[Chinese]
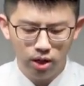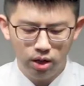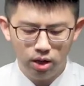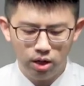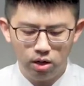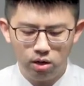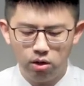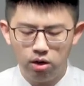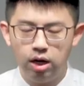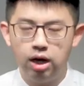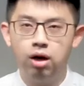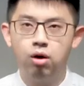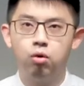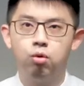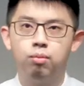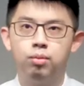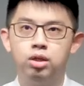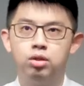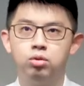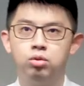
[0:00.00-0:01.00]
啊，和我
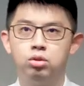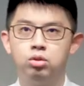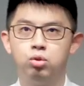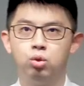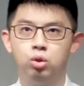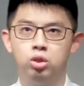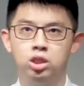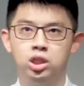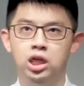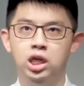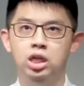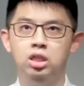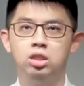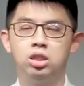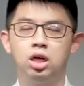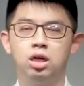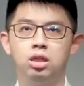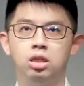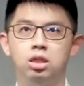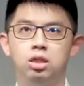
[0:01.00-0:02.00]
们做这一
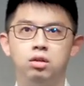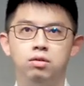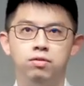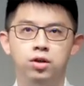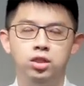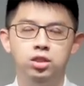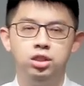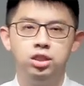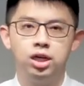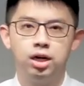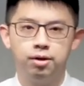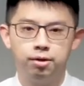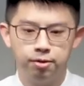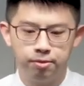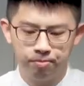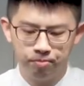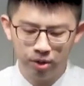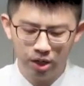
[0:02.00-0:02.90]
章的分享哈。